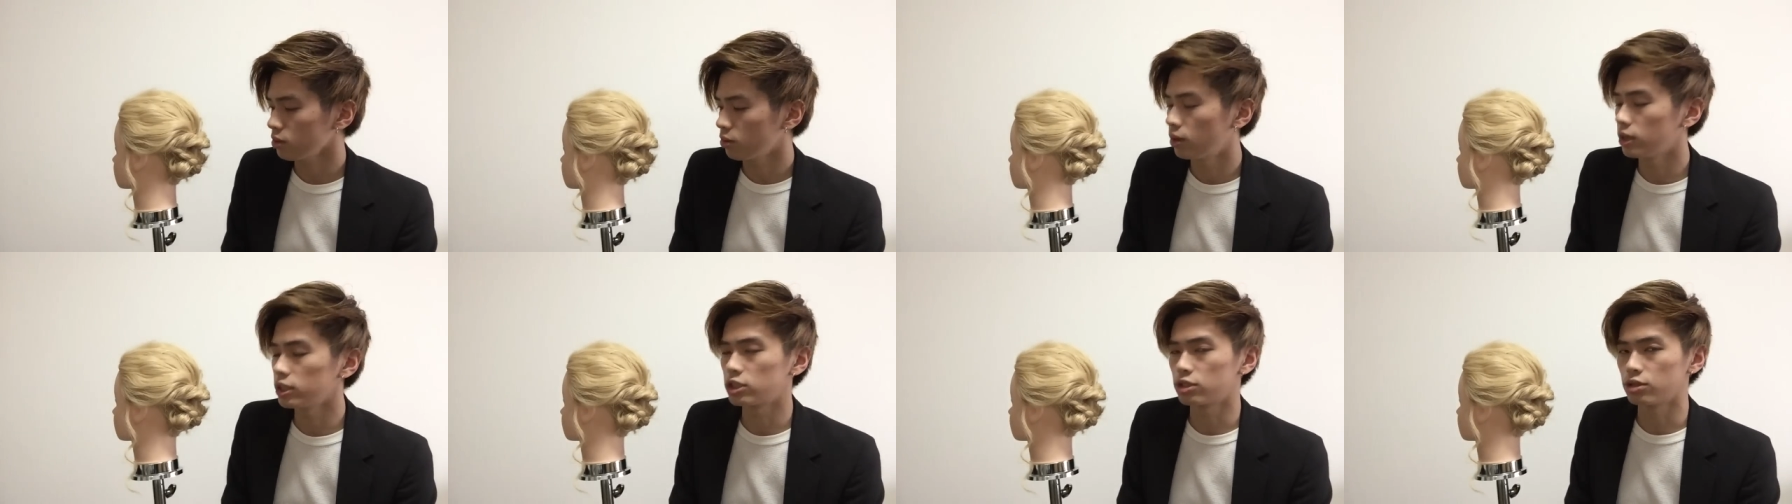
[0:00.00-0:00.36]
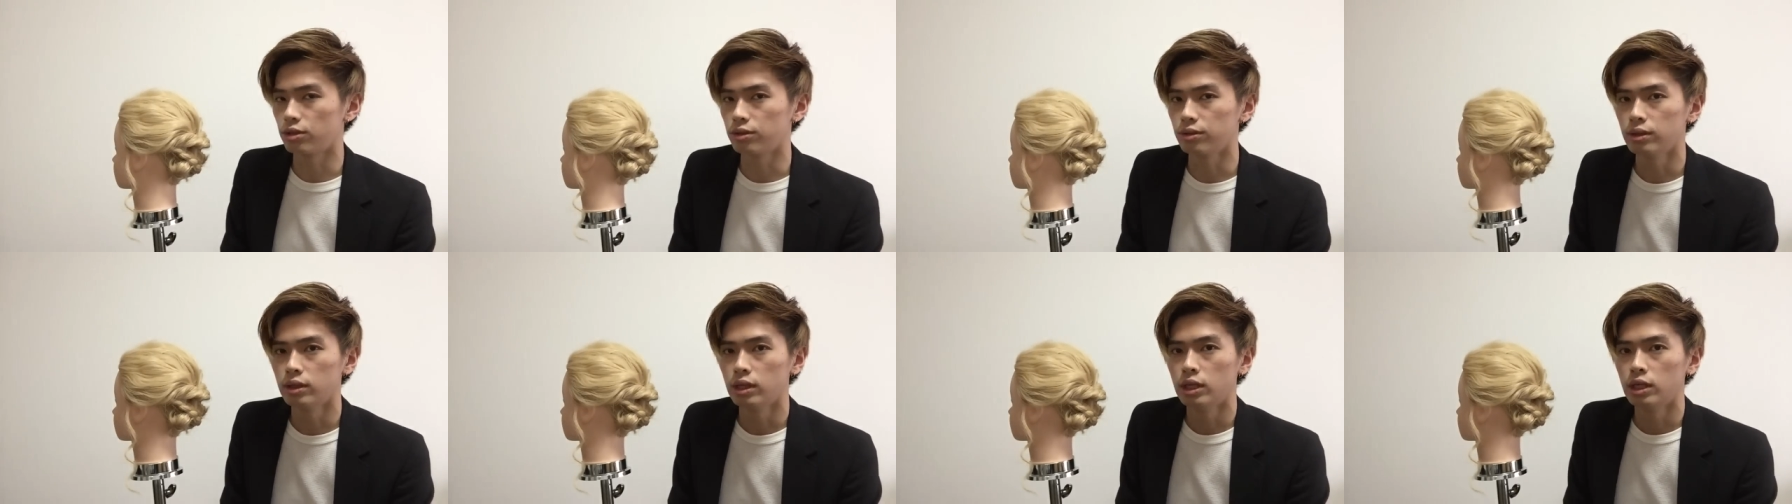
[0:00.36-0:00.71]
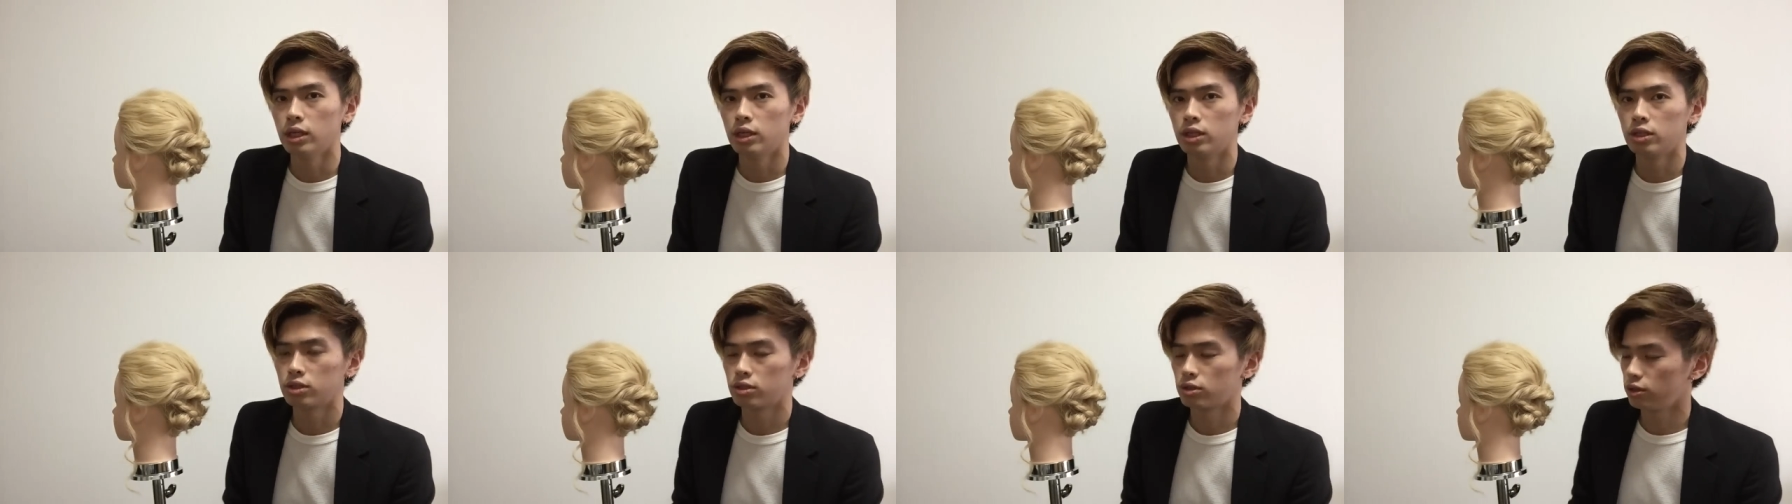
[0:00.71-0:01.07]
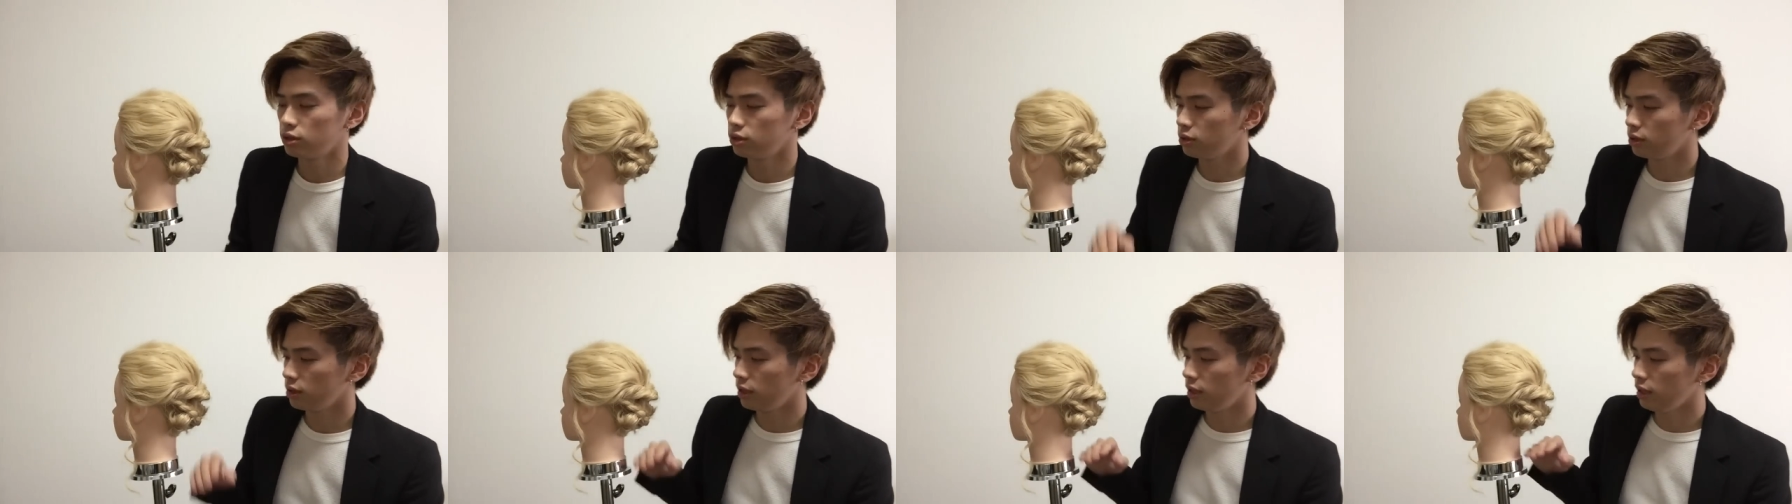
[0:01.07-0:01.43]
ファッションそう
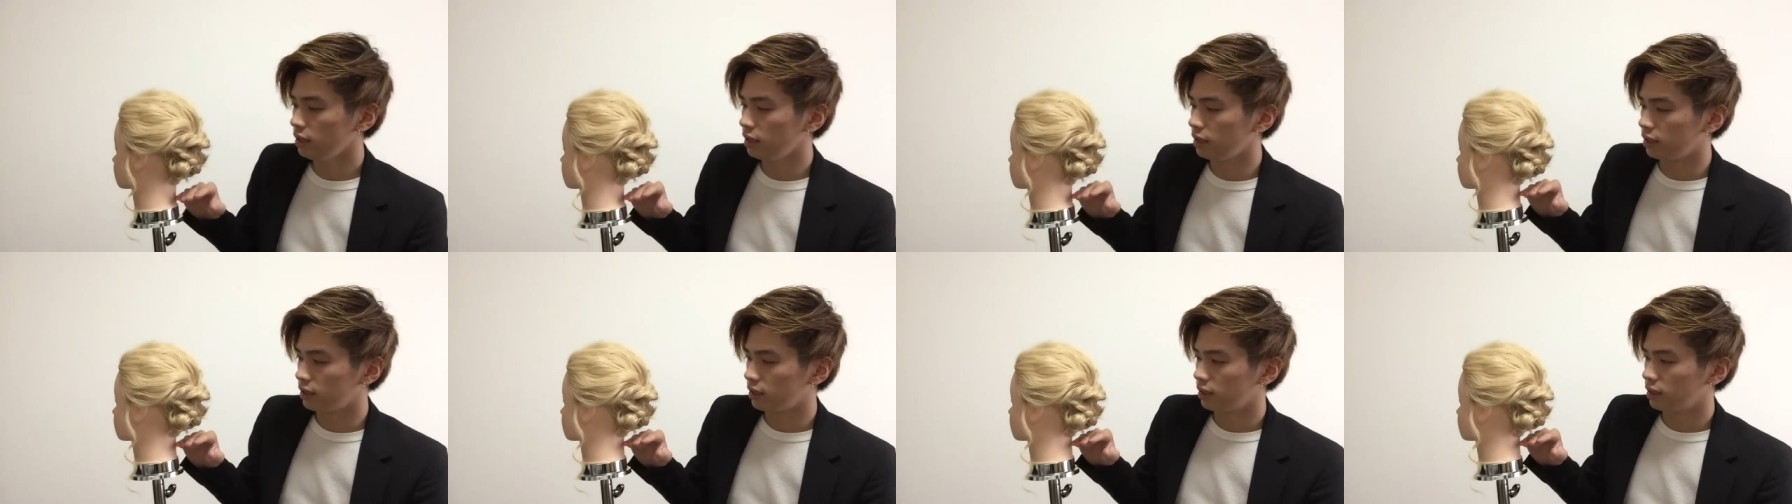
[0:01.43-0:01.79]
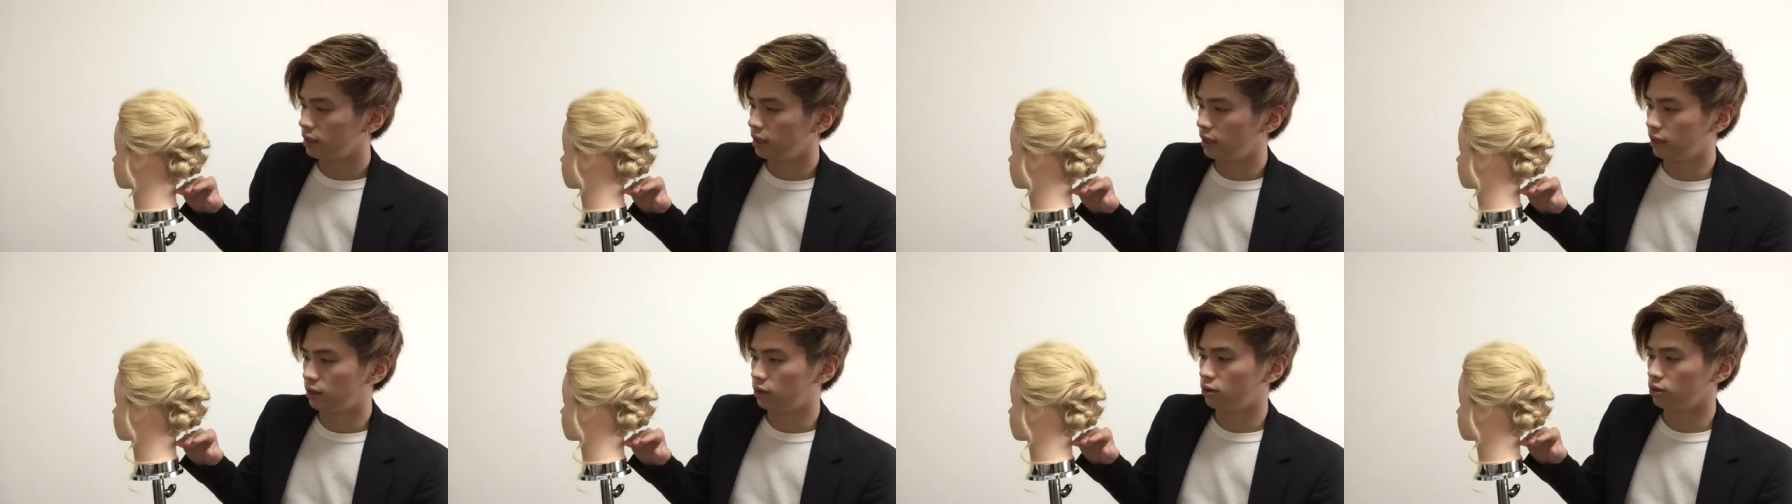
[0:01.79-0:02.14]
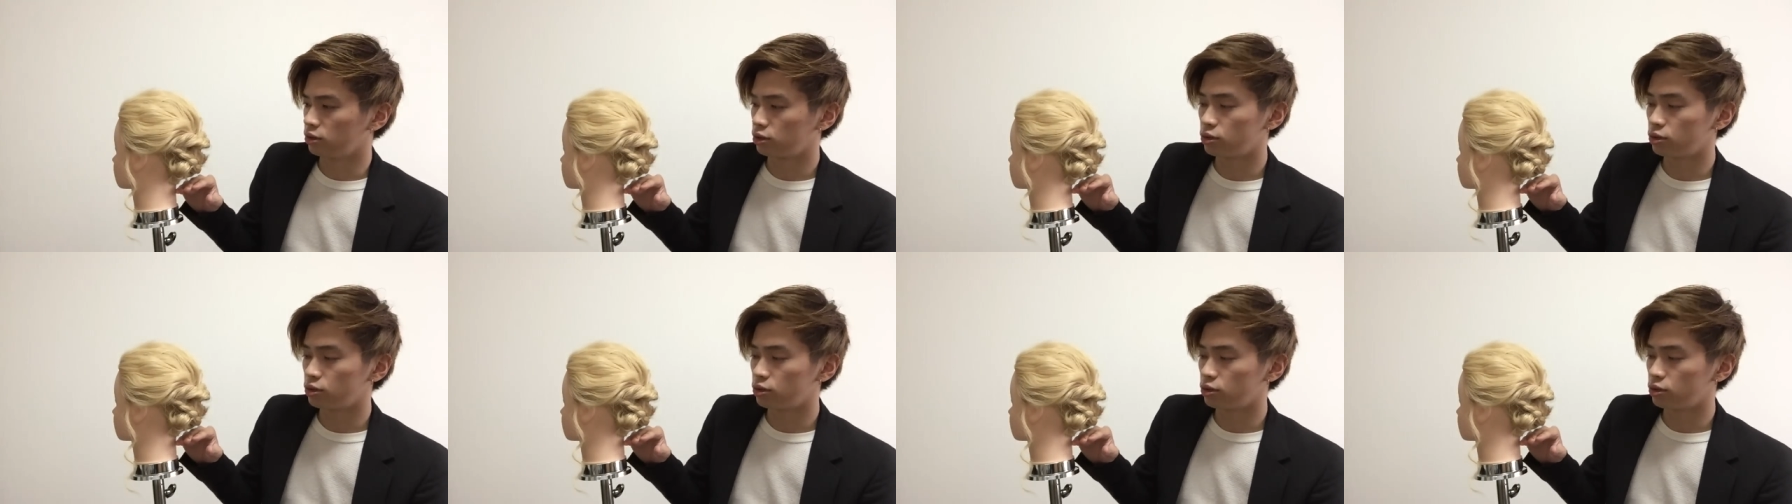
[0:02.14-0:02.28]
いうのに、えっ、ー、と、